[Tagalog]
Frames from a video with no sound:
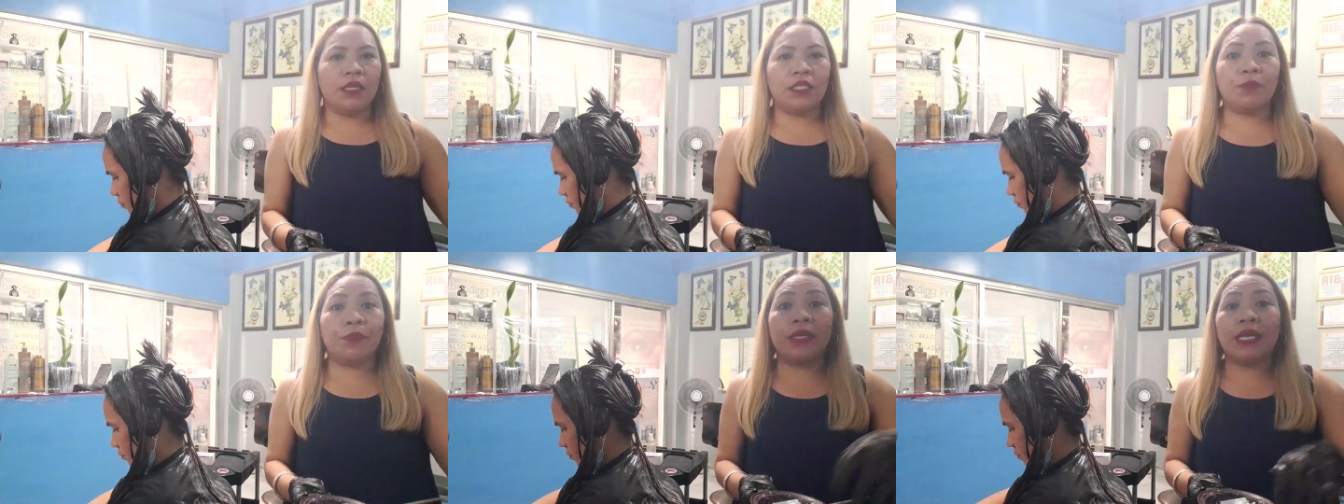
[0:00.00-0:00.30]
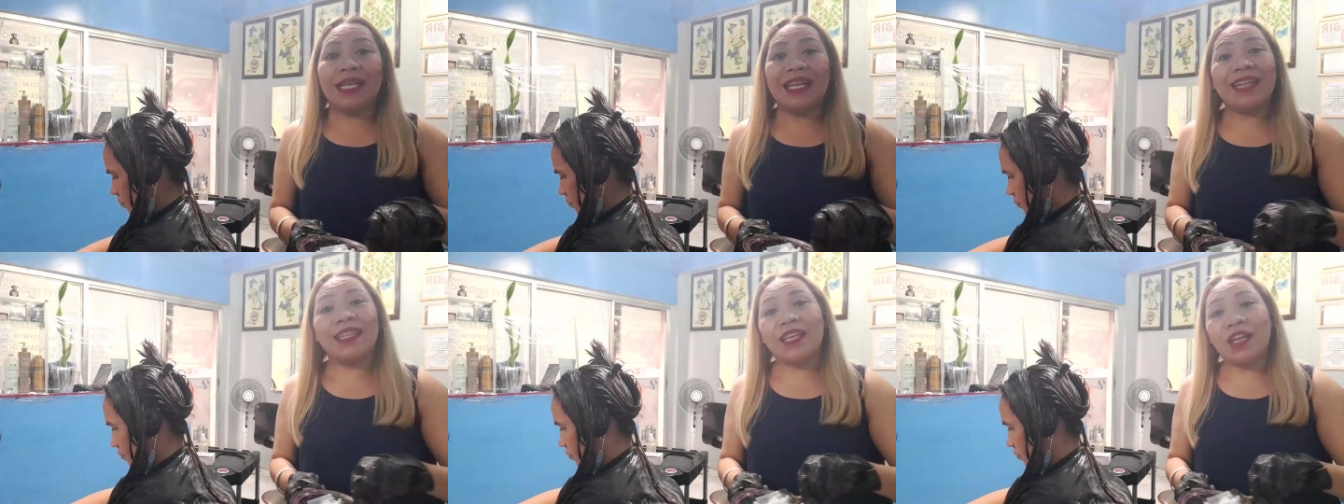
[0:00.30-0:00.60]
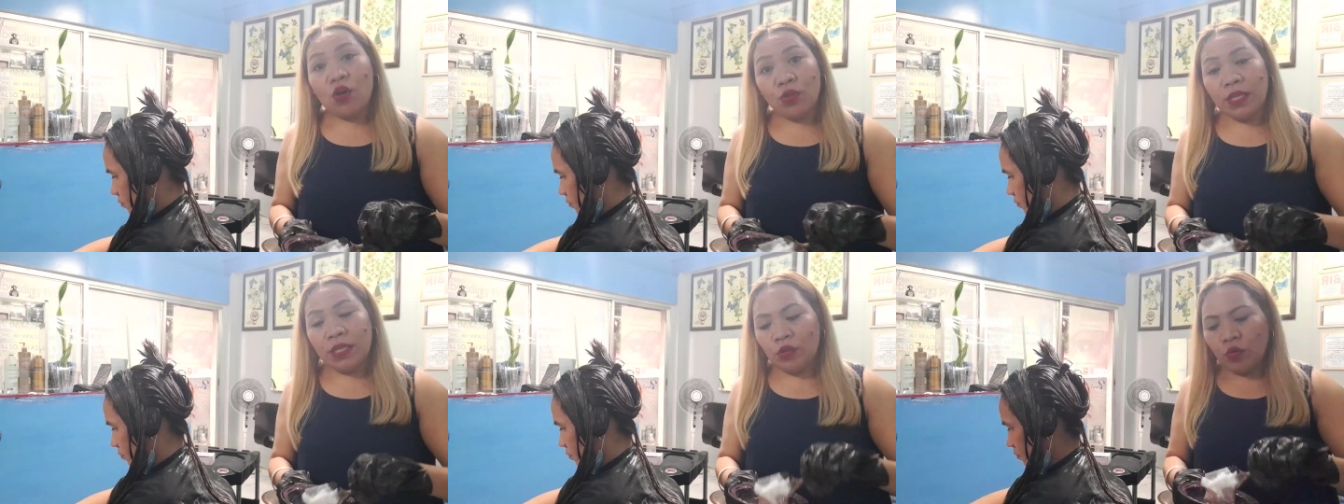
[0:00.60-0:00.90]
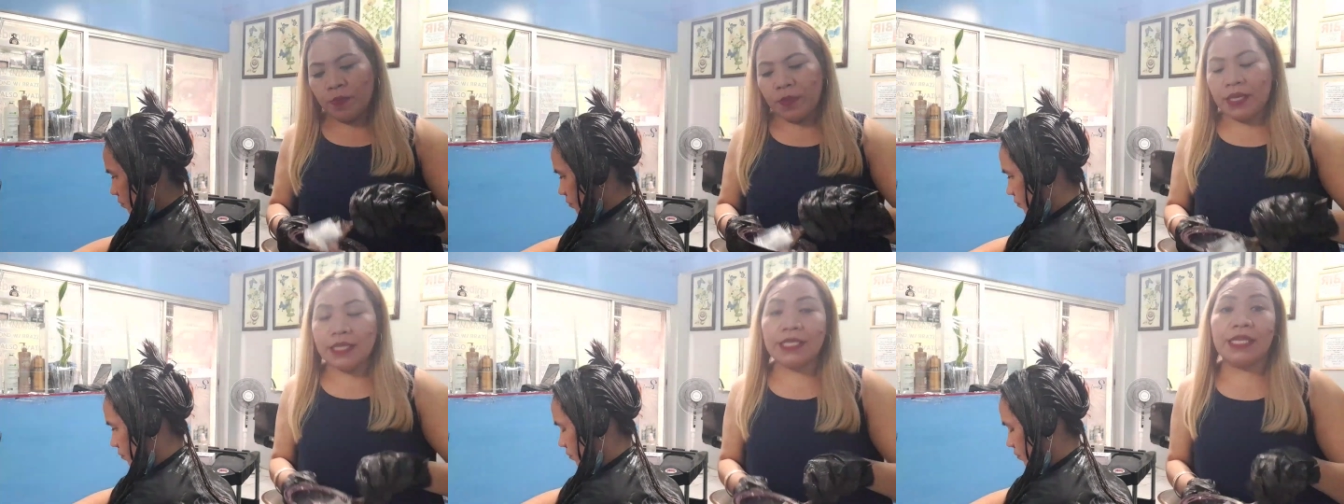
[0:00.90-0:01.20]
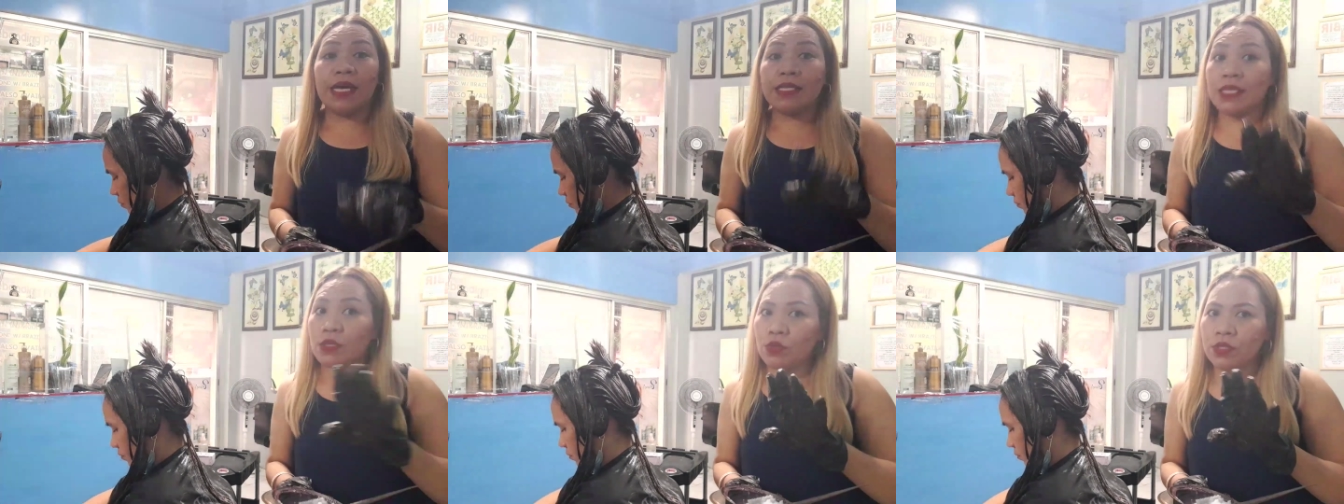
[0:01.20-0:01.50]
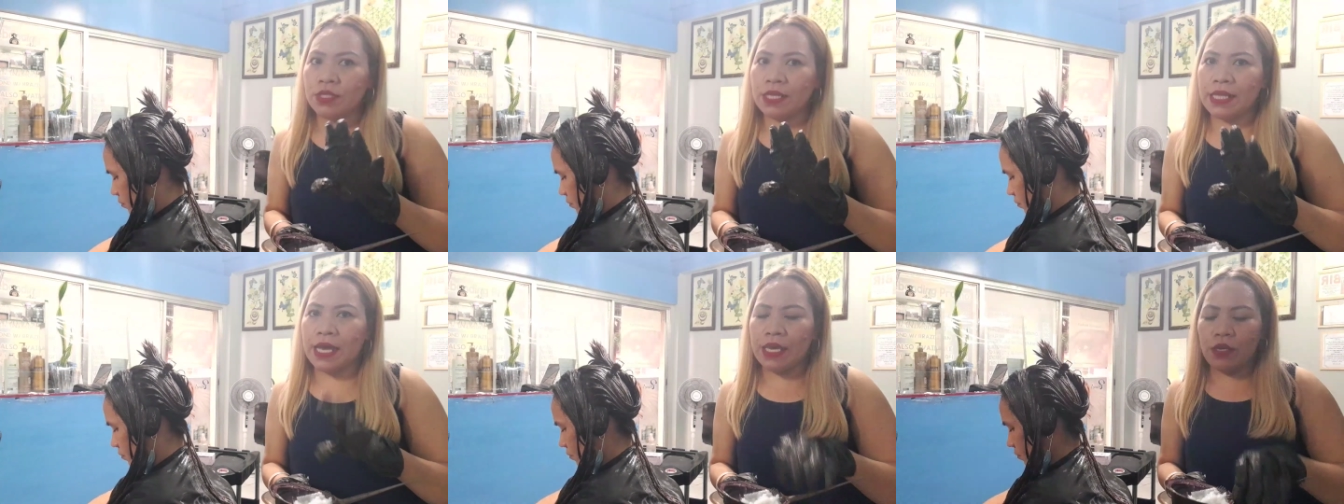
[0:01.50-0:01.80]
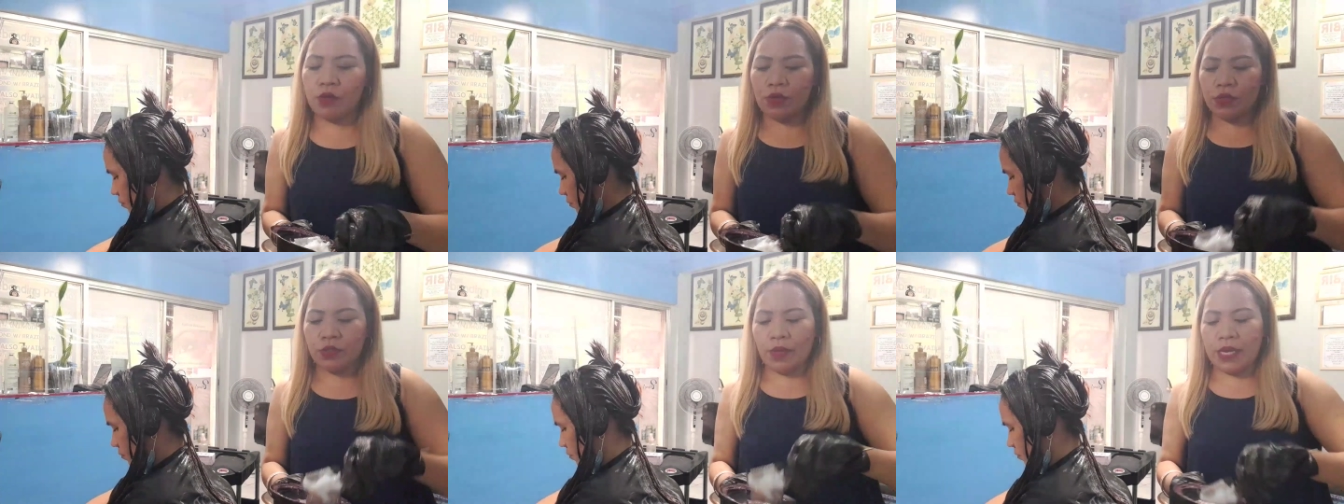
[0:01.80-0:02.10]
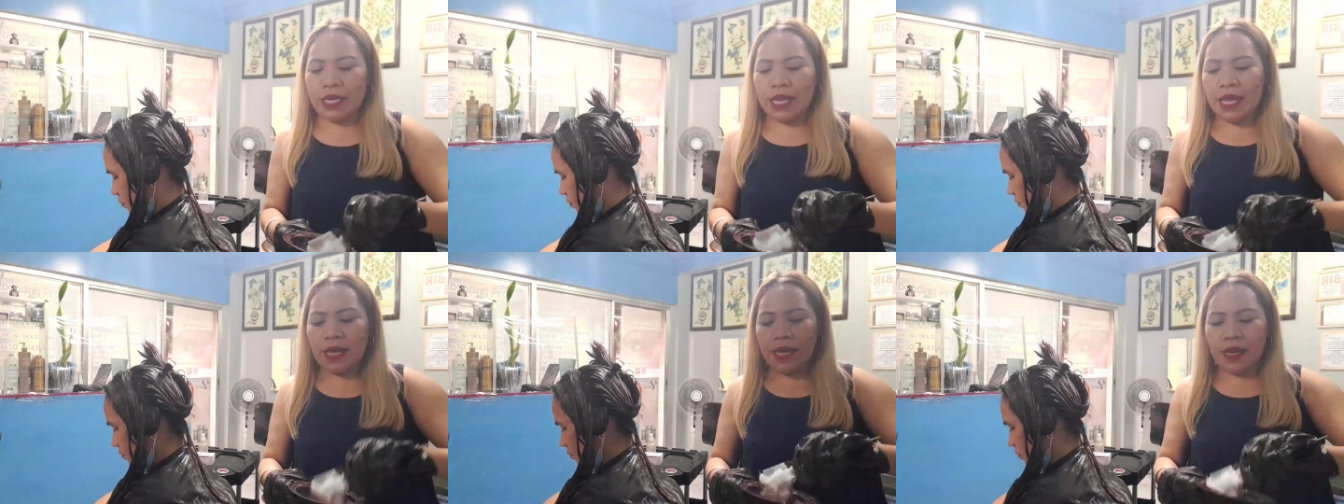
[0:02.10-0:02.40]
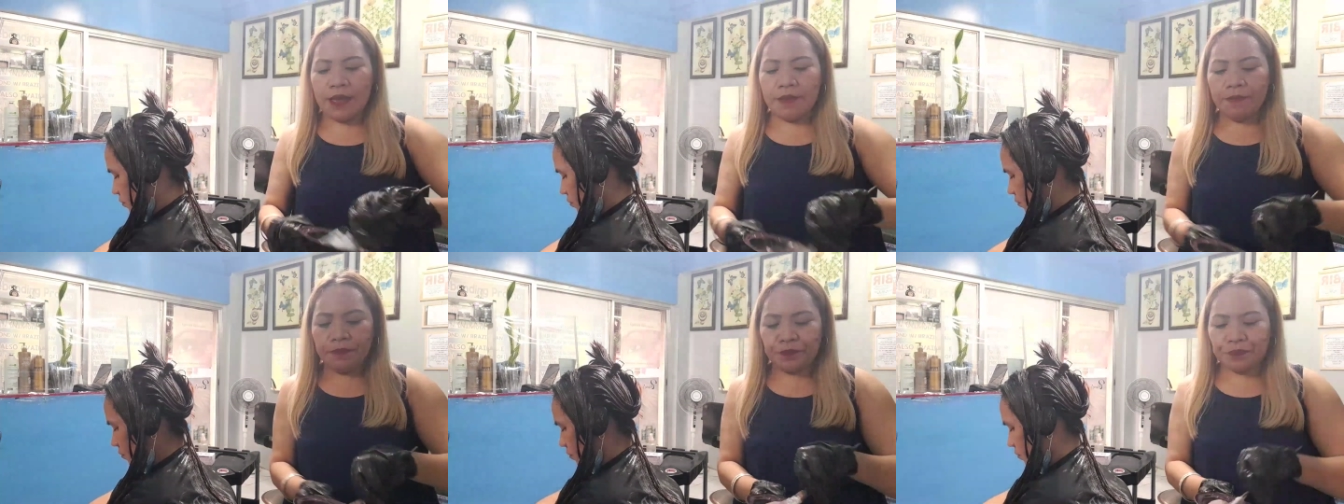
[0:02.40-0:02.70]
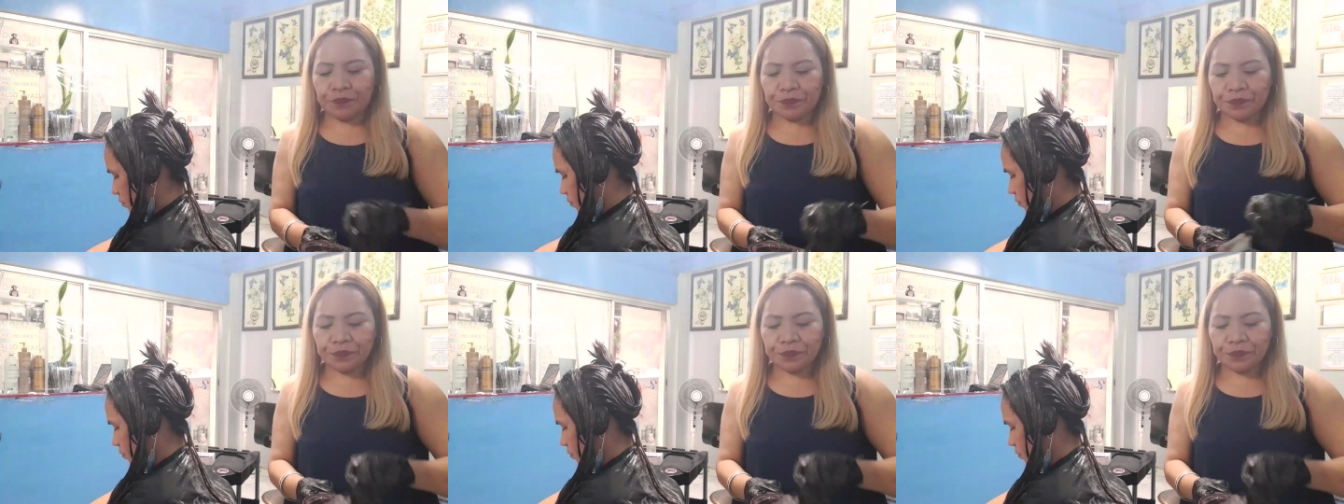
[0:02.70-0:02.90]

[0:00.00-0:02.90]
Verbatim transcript: Sprinkle natin kaunting tubig kasi nasa roots na tayo. So, kailangan,